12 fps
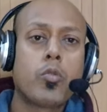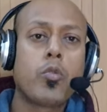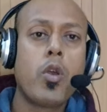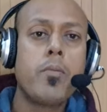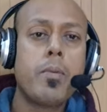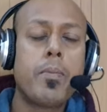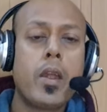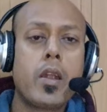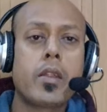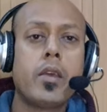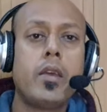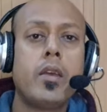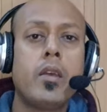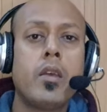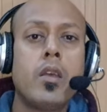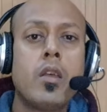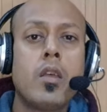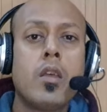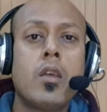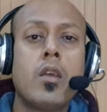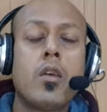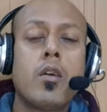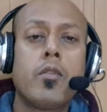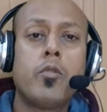कोई भी प्लांट है
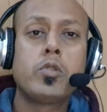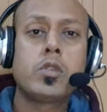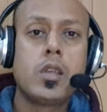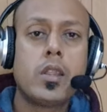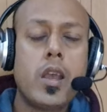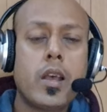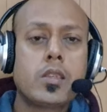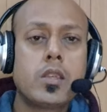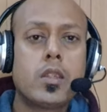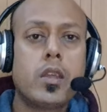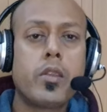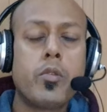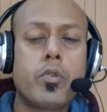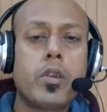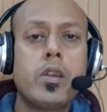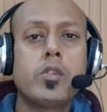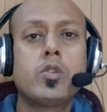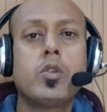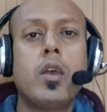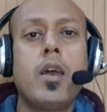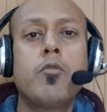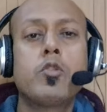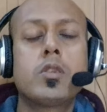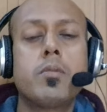वो सीधे का सीधा न्यूट्रिएंट जो है
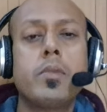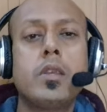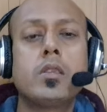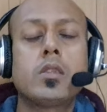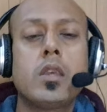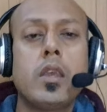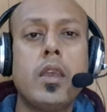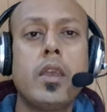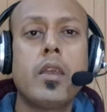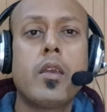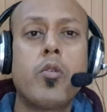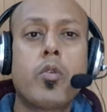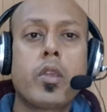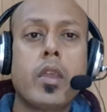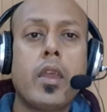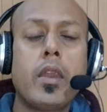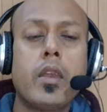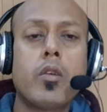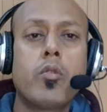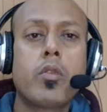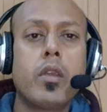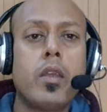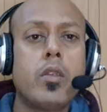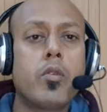वो ज़मीन से ऑर्गेनिक और
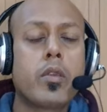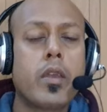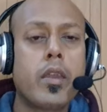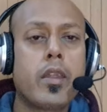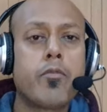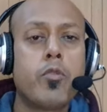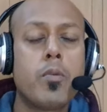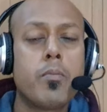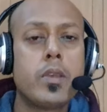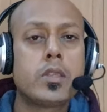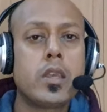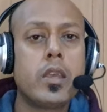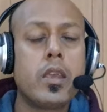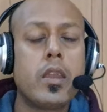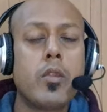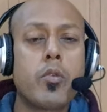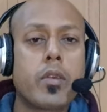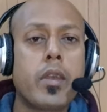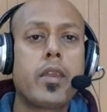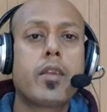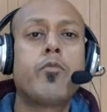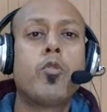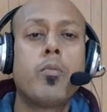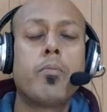इनऑर्गेनिक फॉर्म में से इनऑर्गेनिक
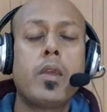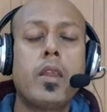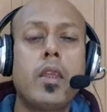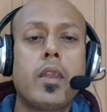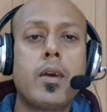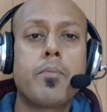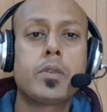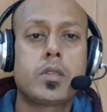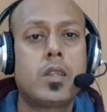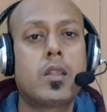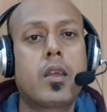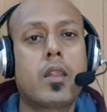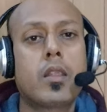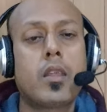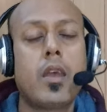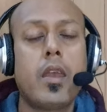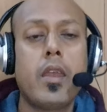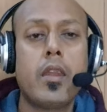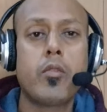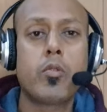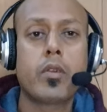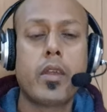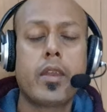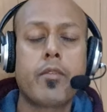फॉर्म में लेना पसंद करता है
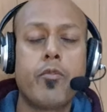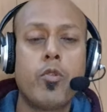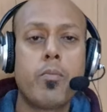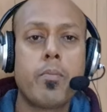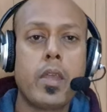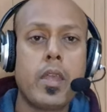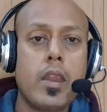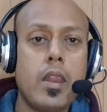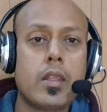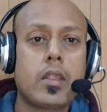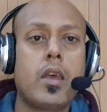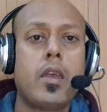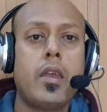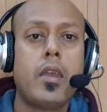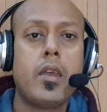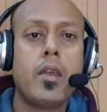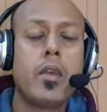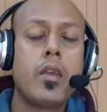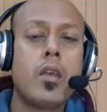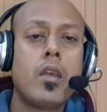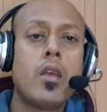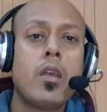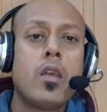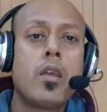इनऑर्गेनिक फॉर्म में ही लेता है
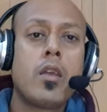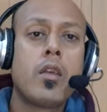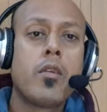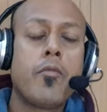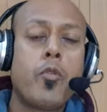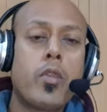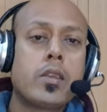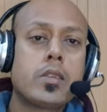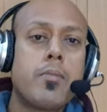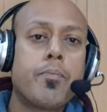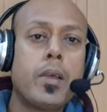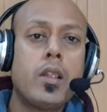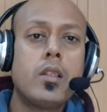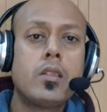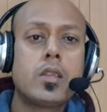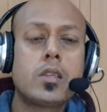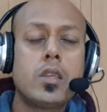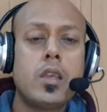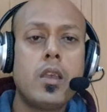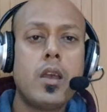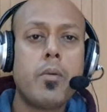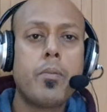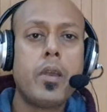फॉर एग्ज़ाम्पल जैसे अब